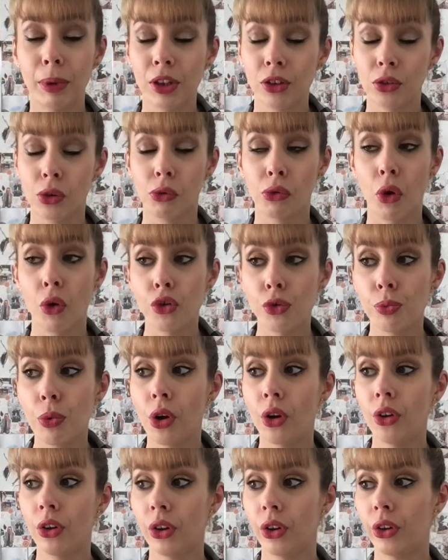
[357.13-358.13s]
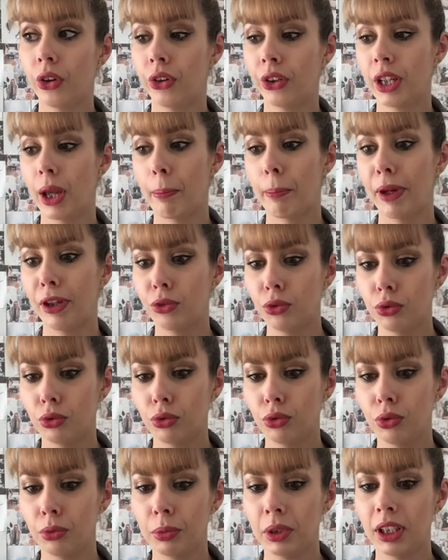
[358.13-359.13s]
parce que franchement euh, il n'y a pas du
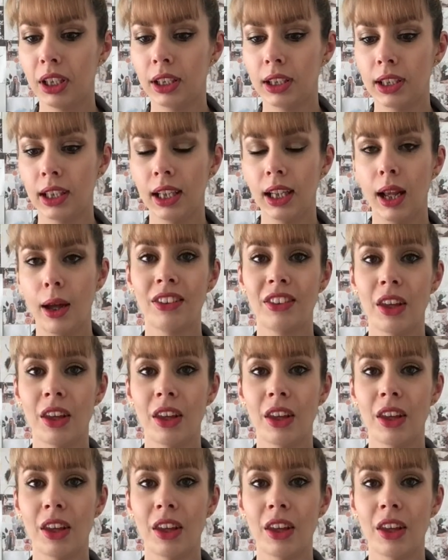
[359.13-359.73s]
tout d'humidité là,